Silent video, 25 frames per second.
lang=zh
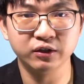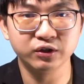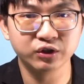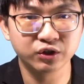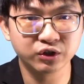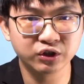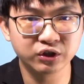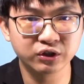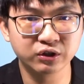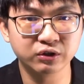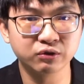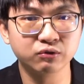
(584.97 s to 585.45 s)

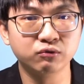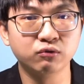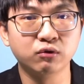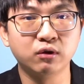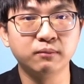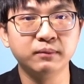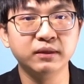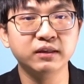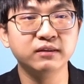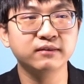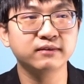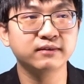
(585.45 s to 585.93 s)
使我
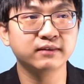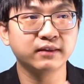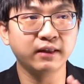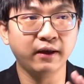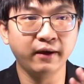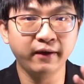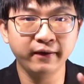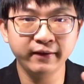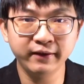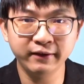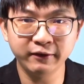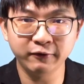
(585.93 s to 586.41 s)
们
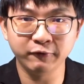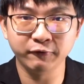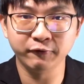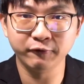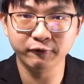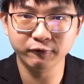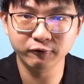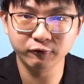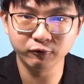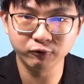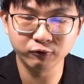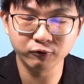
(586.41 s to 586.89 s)
得以
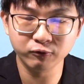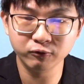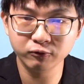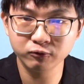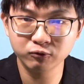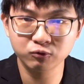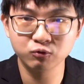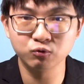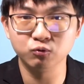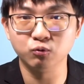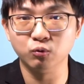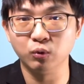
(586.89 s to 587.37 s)
与
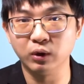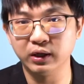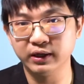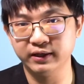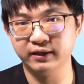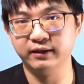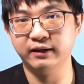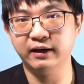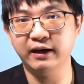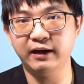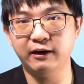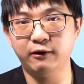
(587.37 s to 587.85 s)
主
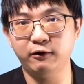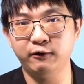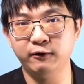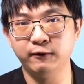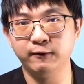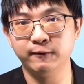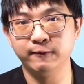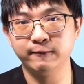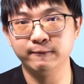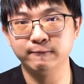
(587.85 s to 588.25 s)
和好。